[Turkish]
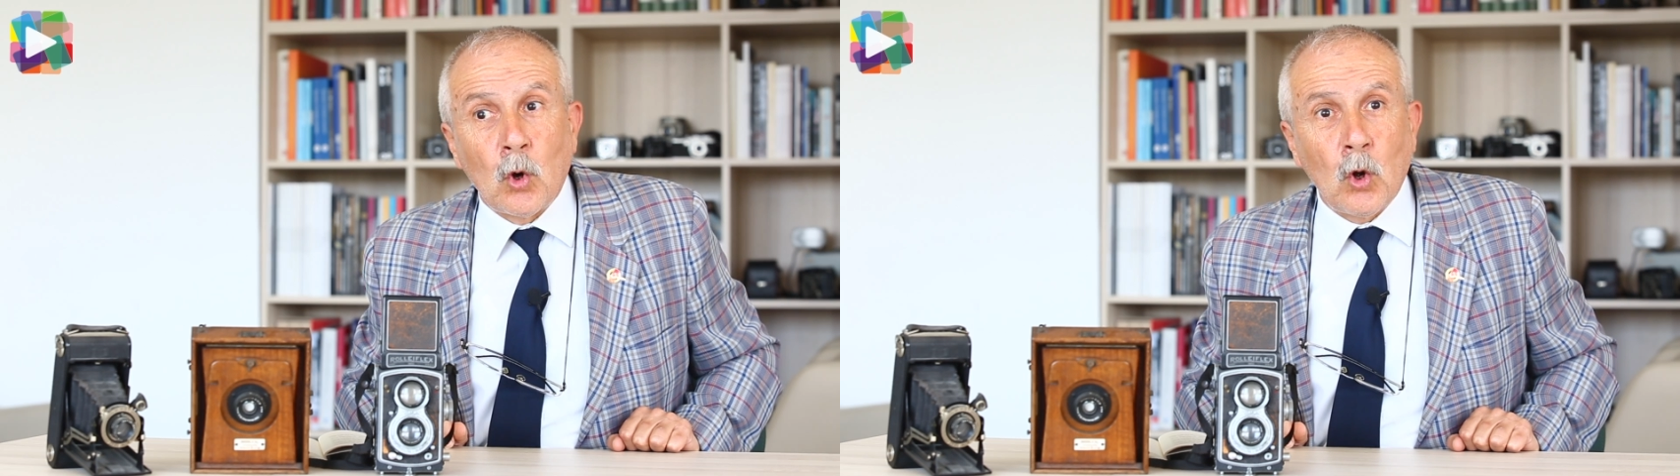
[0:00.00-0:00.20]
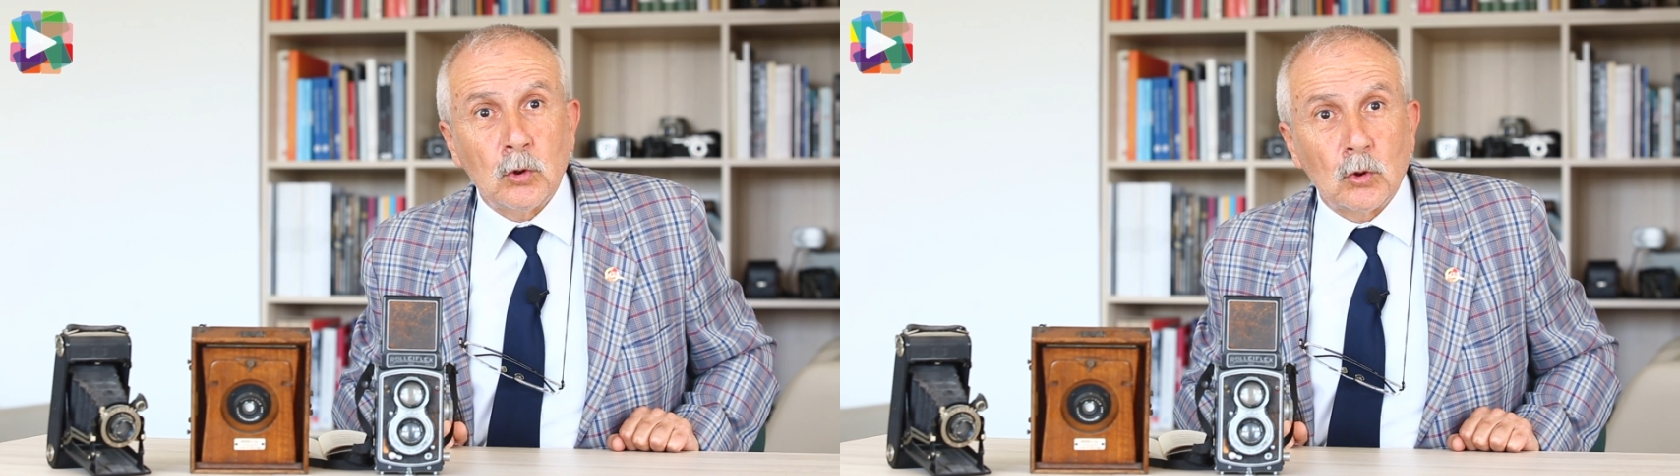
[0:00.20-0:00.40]
Ne
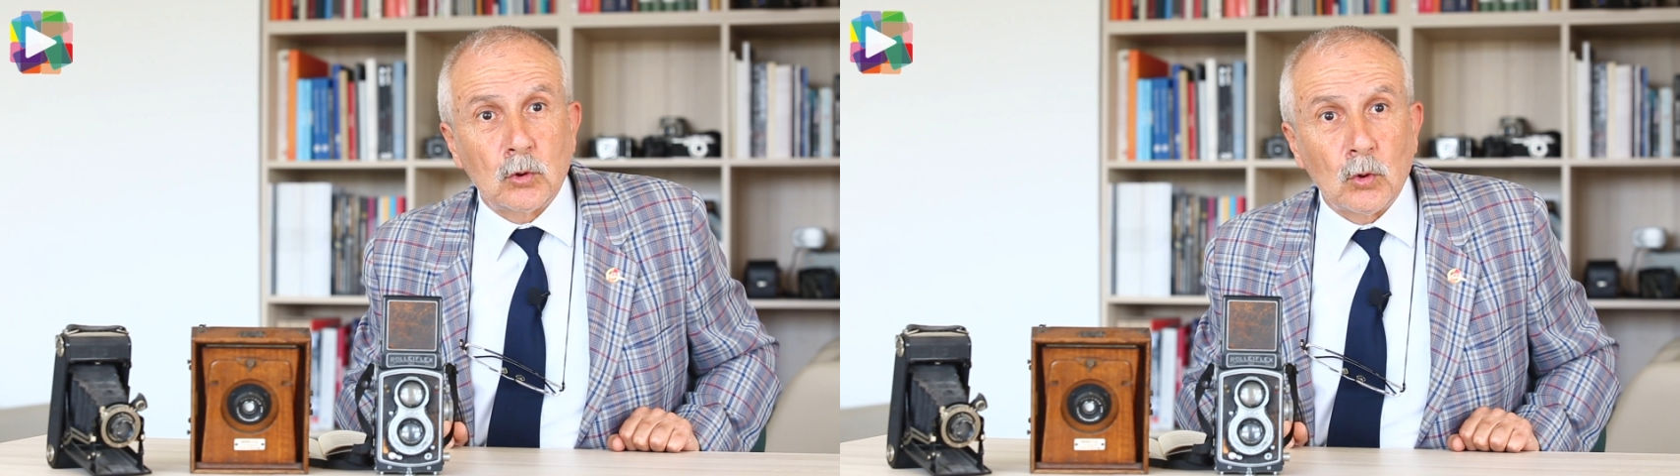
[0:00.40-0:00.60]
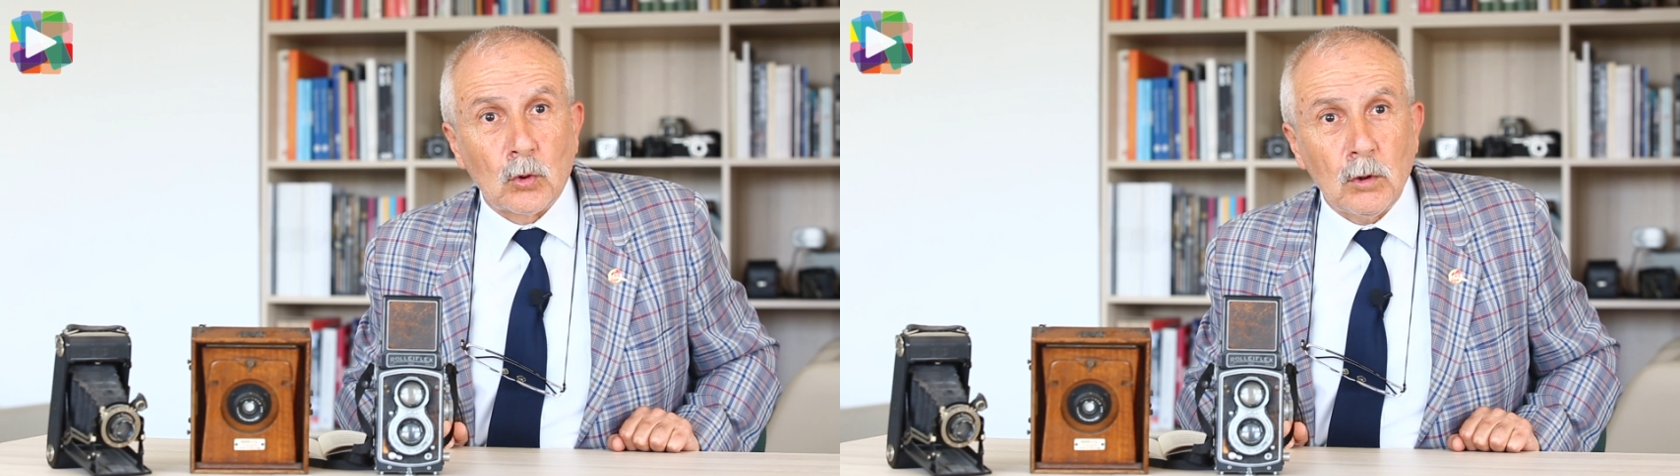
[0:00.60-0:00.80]
oldu
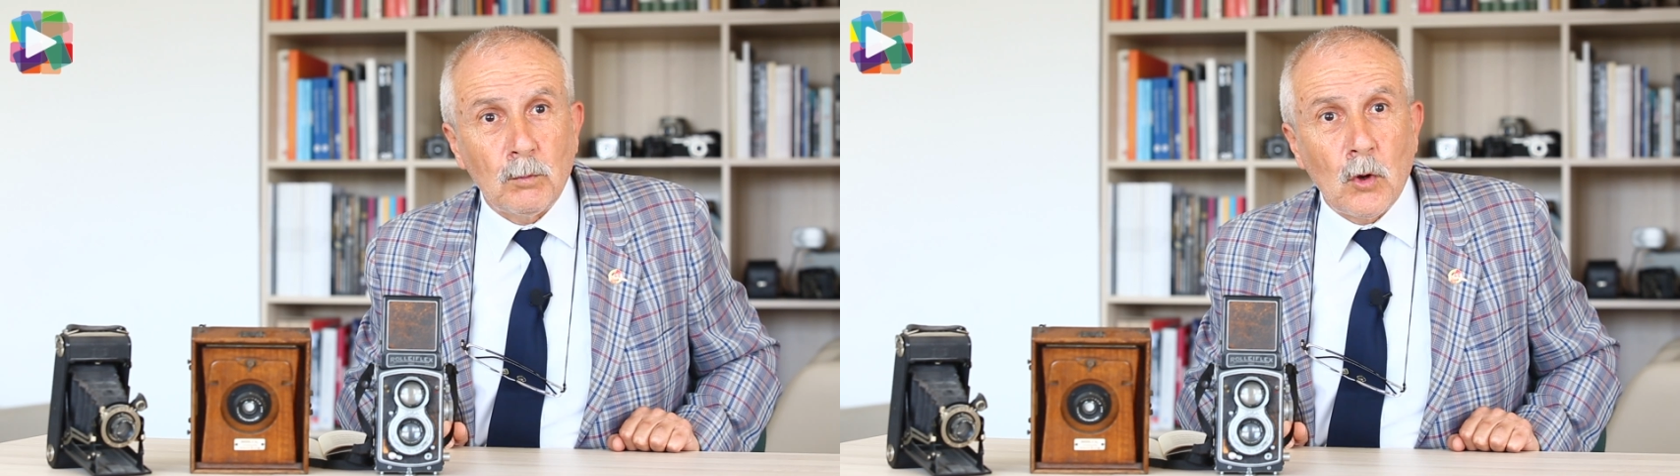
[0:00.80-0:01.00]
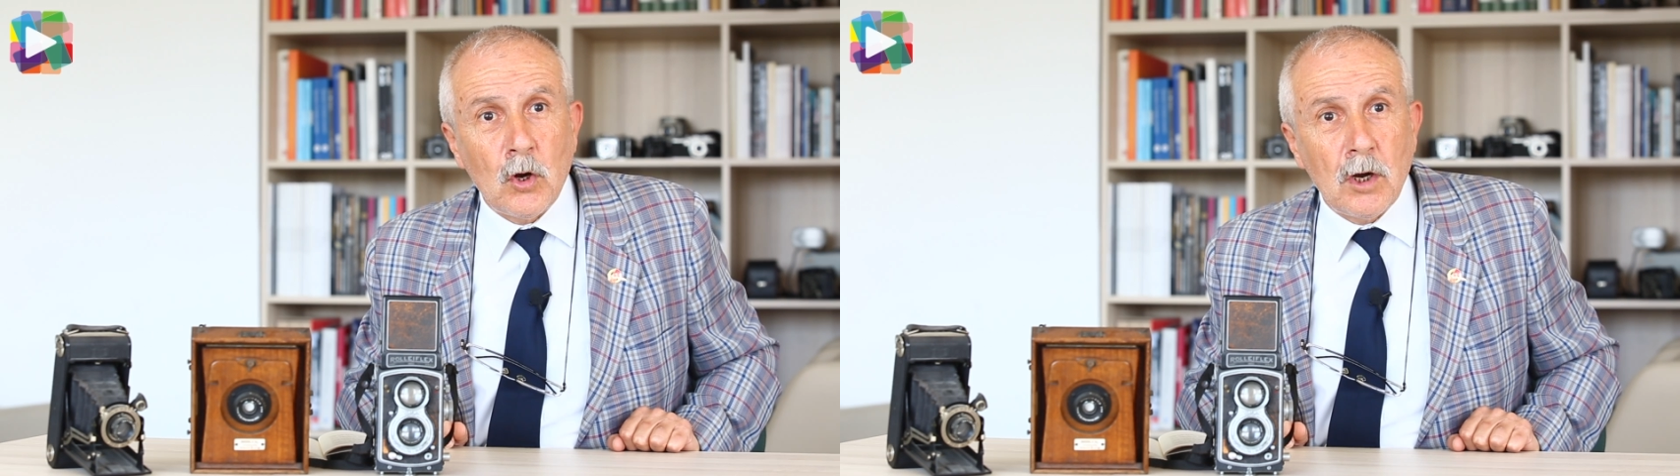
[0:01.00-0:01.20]

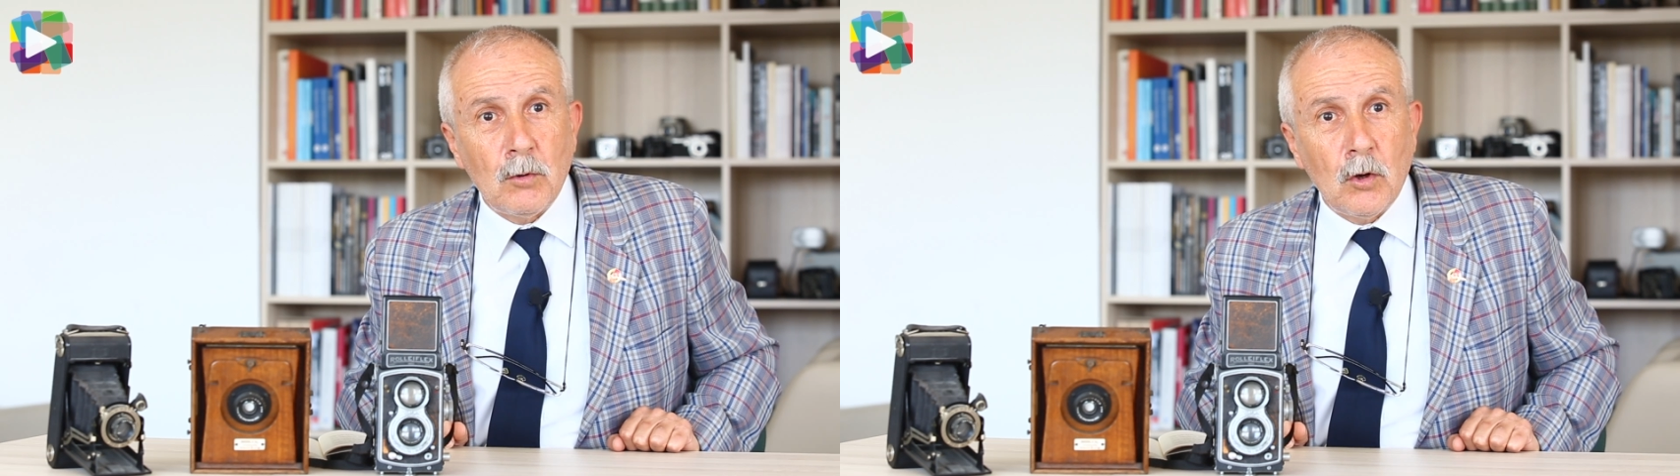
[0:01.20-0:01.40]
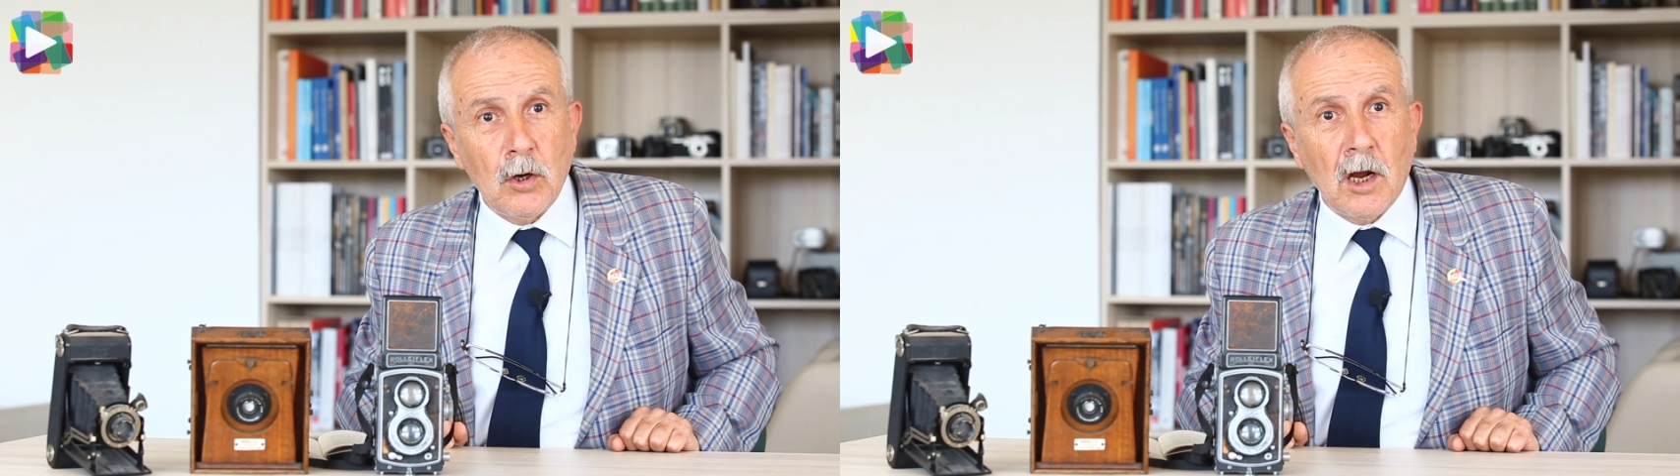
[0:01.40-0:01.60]
Tuğrul?
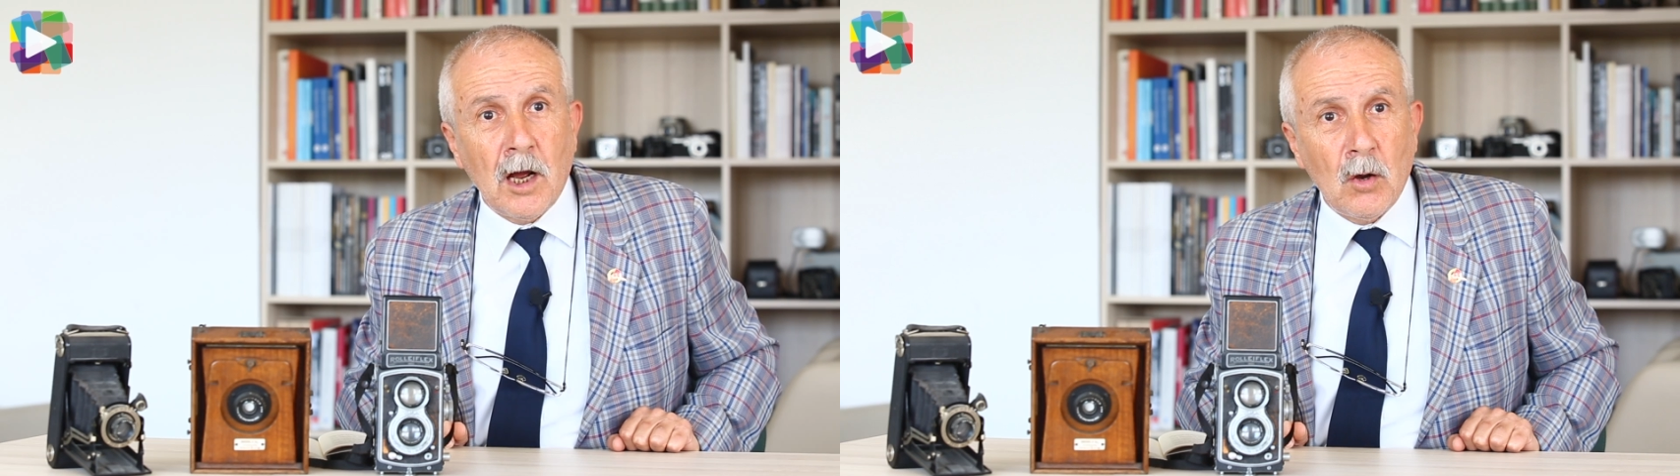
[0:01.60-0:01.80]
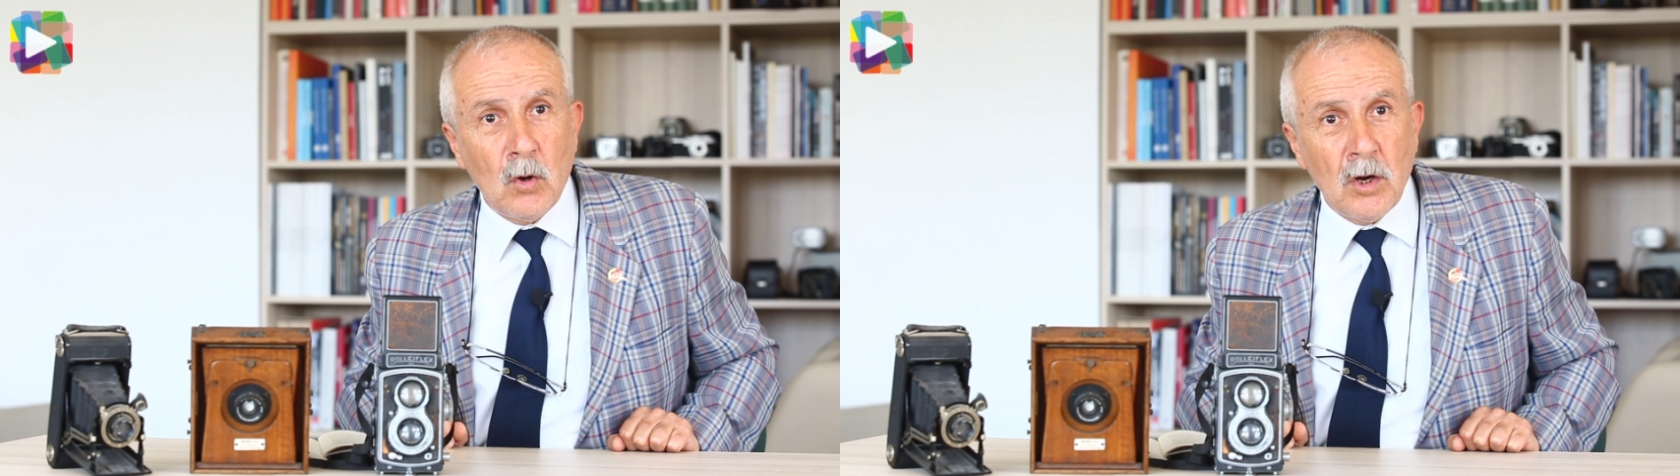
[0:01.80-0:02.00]
Böyle böyle.
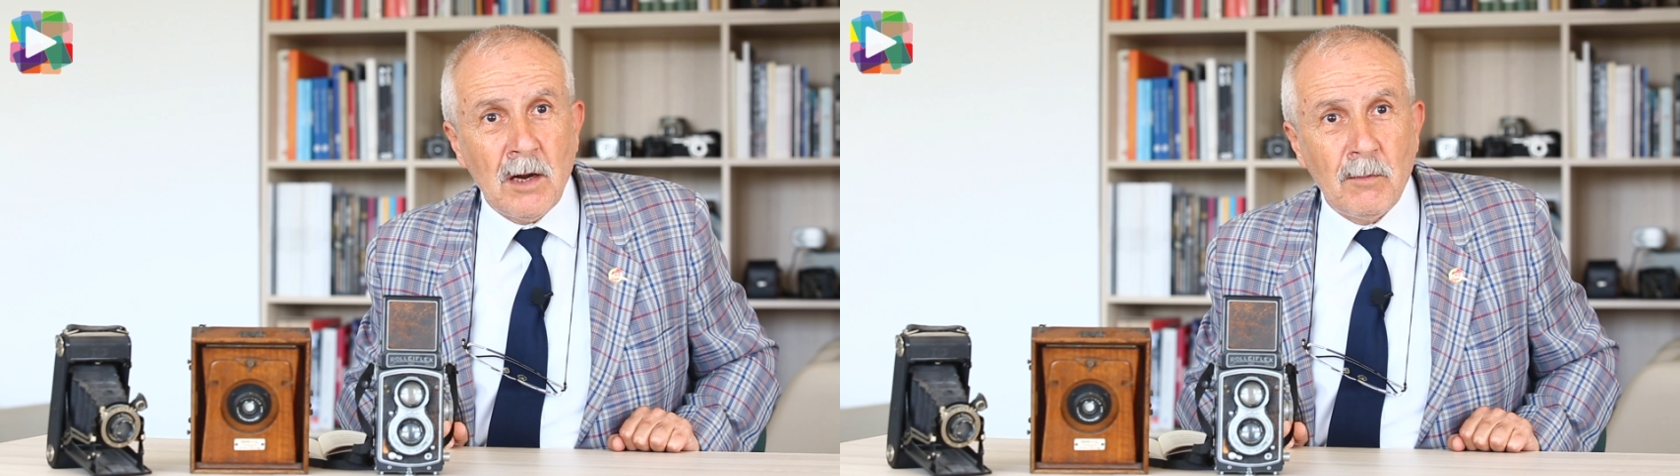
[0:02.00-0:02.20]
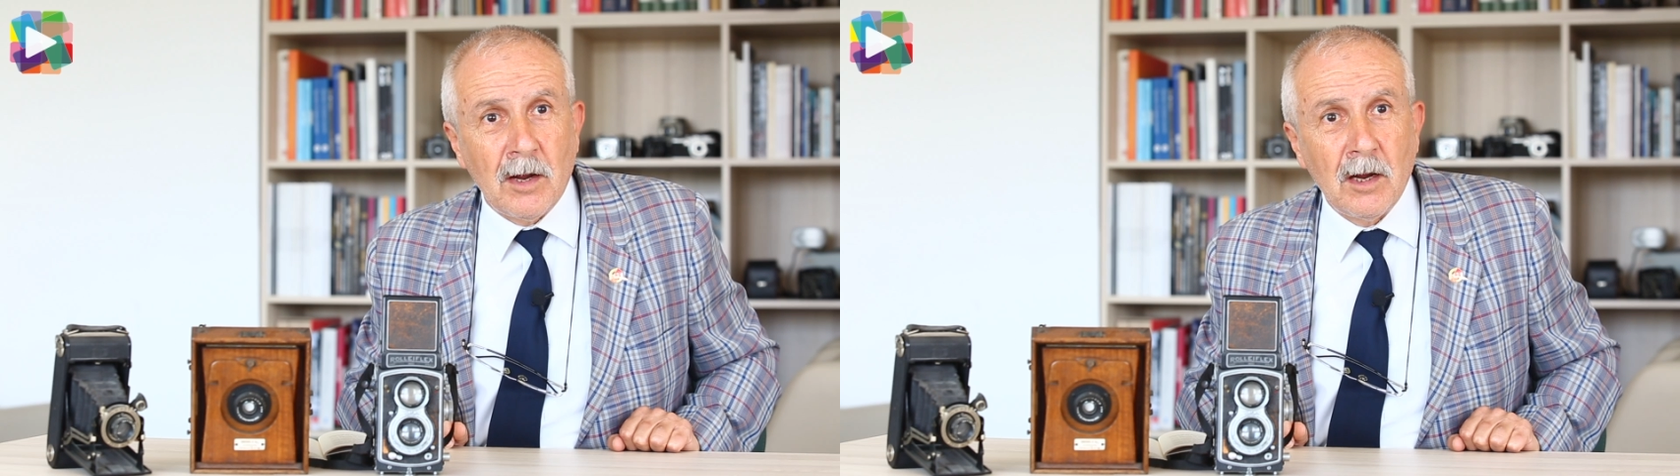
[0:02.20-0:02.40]
Ha
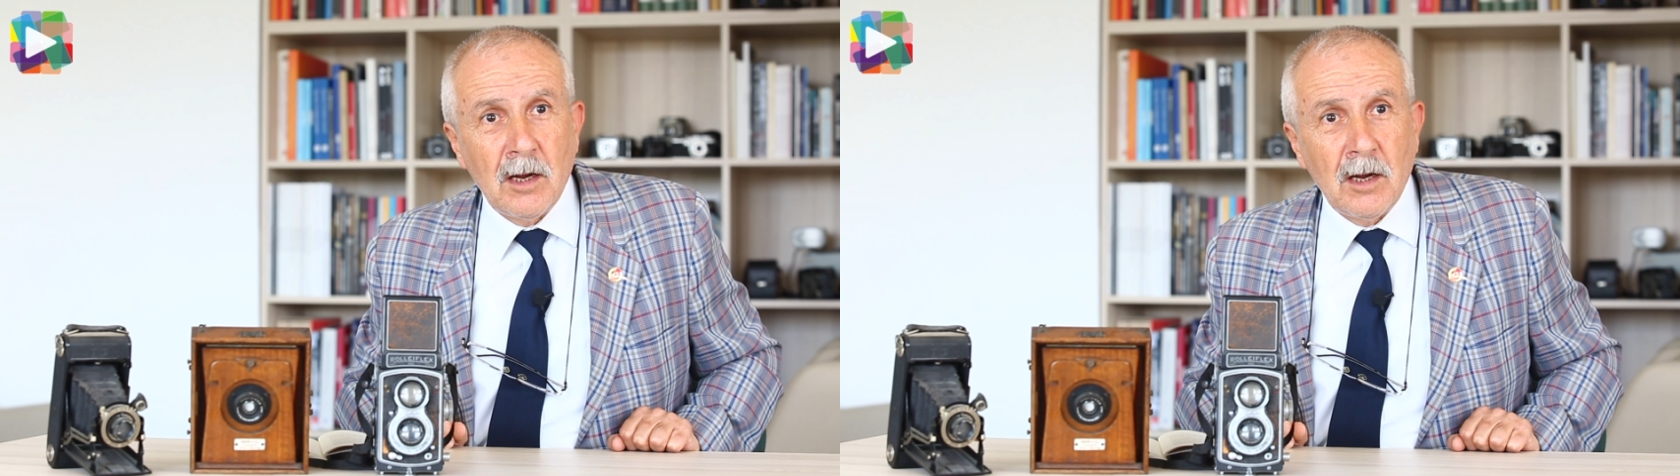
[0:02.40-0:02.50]
öyle mi?